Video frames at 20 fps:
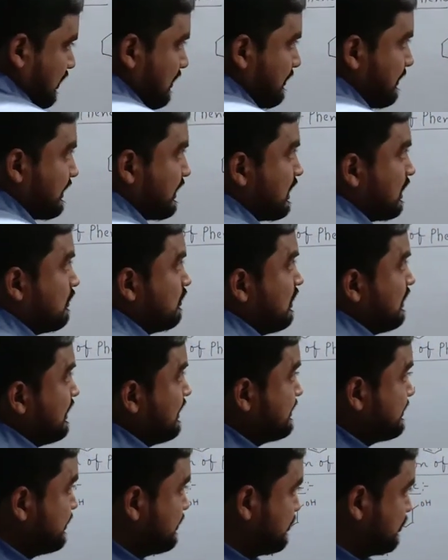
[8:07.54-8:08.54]
हमें क्या हो गया
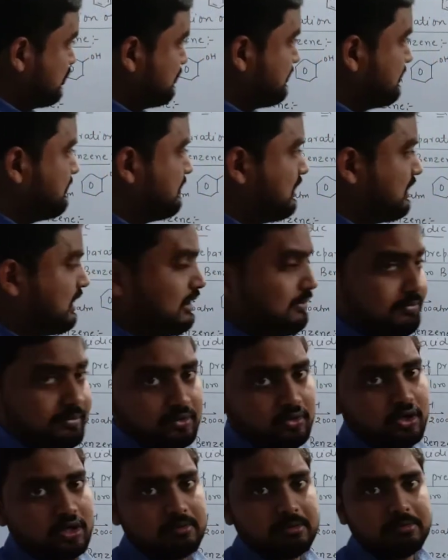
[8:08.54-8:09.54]
एसीटोन भी मिल गए
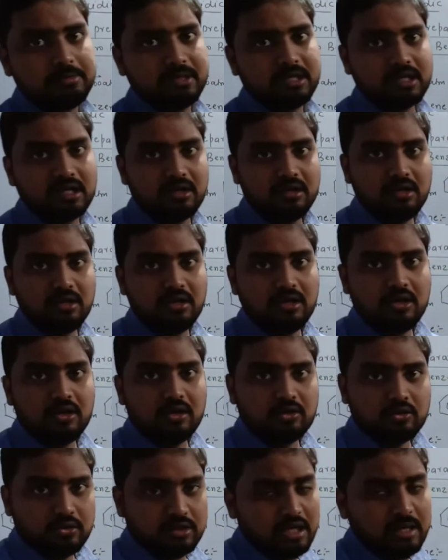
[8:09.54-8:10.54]
फिनॉल भी मिल गए
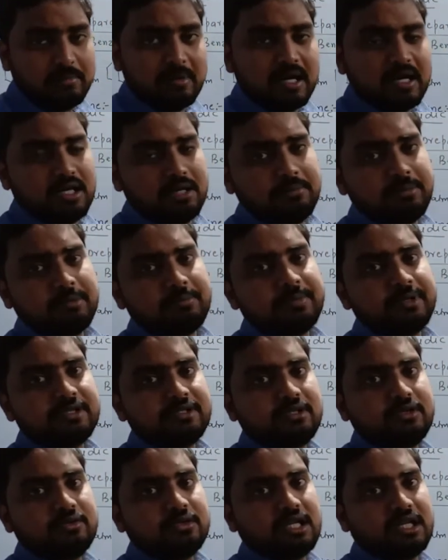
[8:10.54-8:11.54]
तो ये हमारे लिए
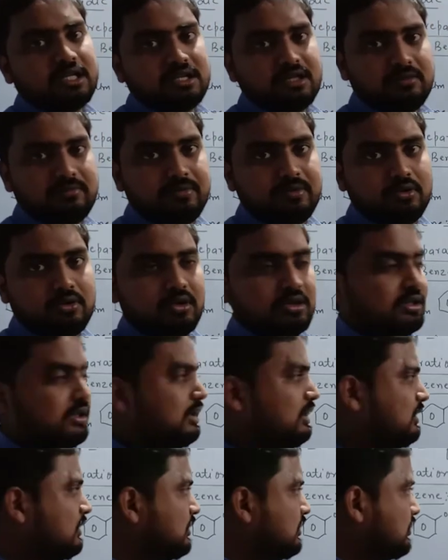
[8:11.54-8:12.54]
प्रिपरेशन हो जाती है फिनॉल
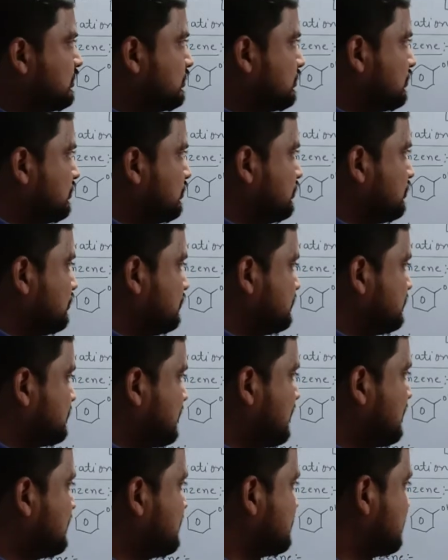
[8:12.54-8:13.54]
की तो
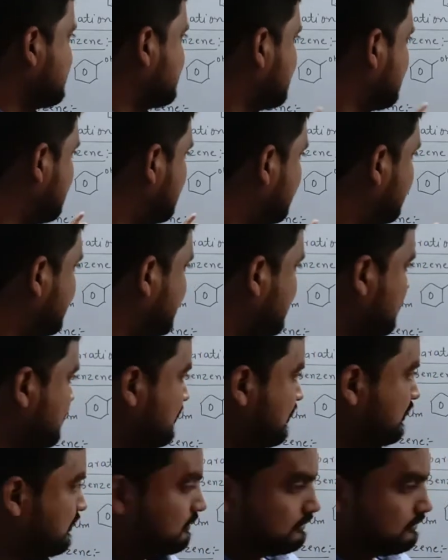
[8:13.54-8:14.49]
जल्दी से इसे नोट कर लें